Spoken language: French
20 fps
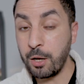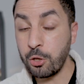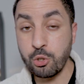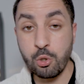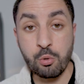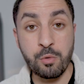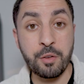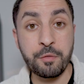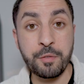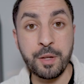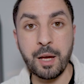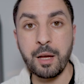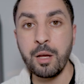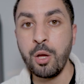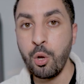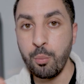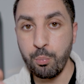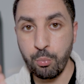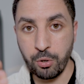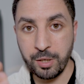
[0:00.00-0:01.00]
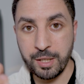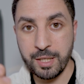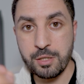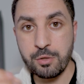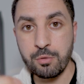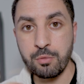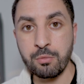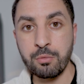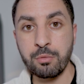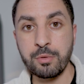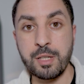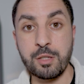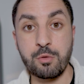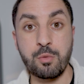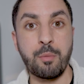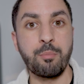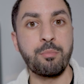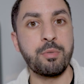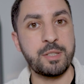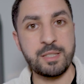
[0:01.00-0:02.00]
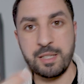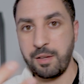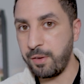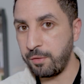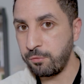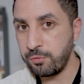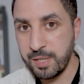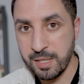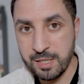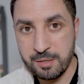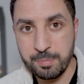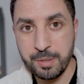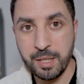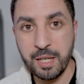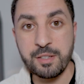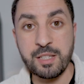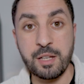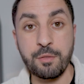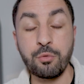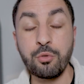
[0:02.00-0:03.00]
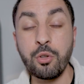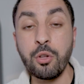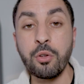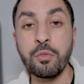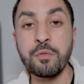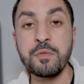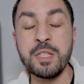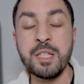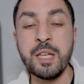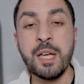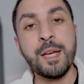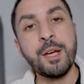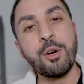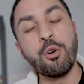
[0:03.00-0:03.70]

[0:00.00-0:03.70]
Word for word: Alors ce qu'on va faire pour une question, que ça, soit, ça va vous inspirer, que ça vous donne envie,